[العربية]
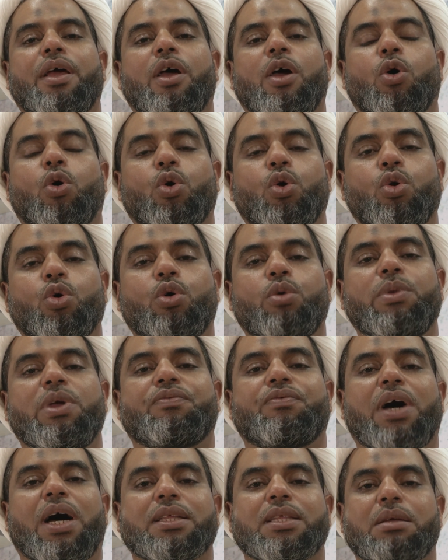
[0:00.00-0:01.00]
علوم
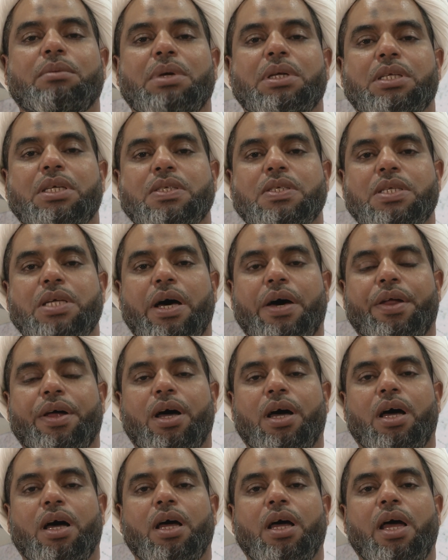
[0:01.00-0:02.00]
فاطمة
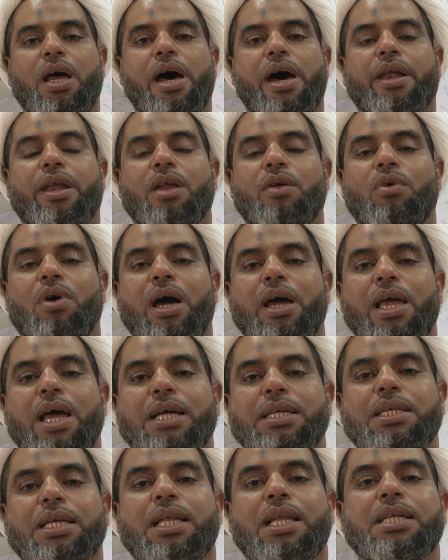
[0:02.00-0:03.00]
الزهراء
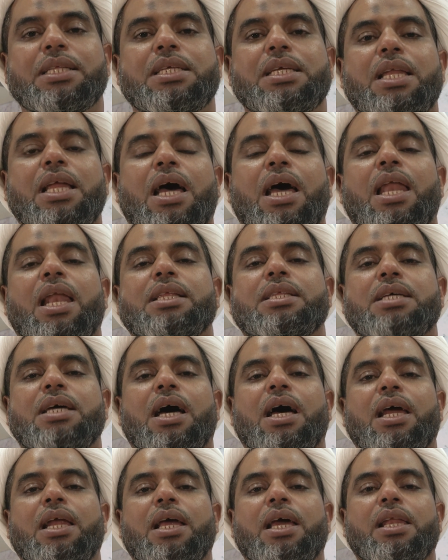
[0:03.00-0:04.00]
الروايات التي
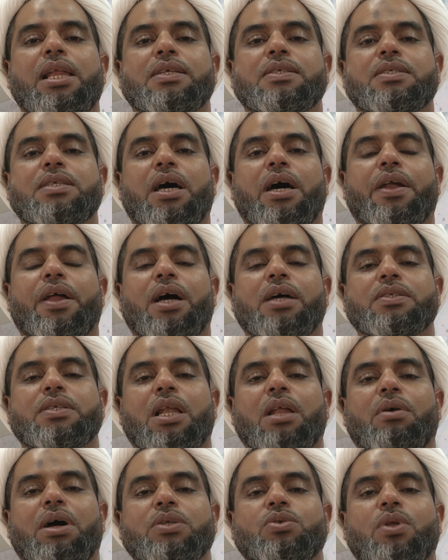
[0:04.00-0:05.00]
نقلتها إلينا الزهراء
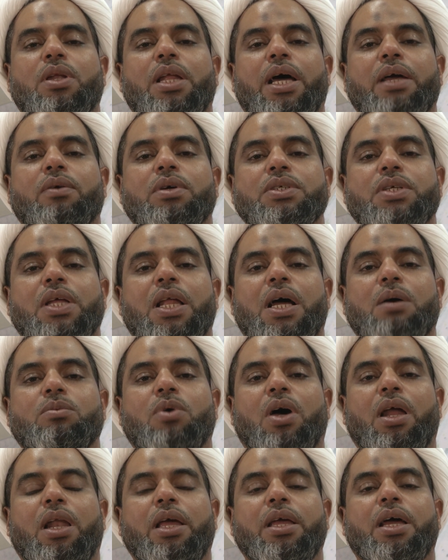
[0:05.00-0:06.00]
صلوات الله
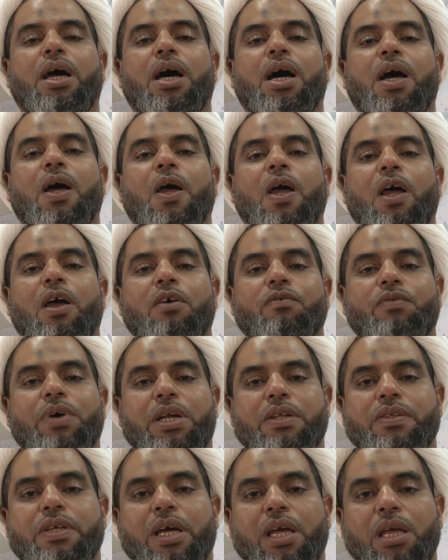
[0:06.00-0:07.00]
وسلامه عليها
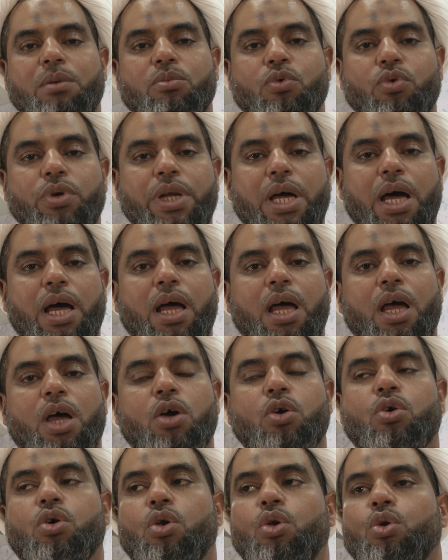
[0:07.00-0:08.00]
فارتقبونا
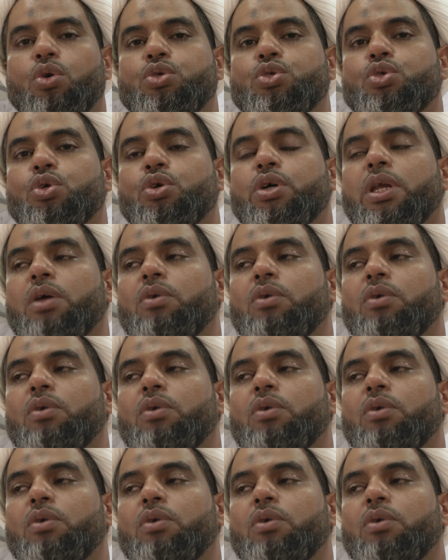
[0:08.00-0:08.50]
كل الشكر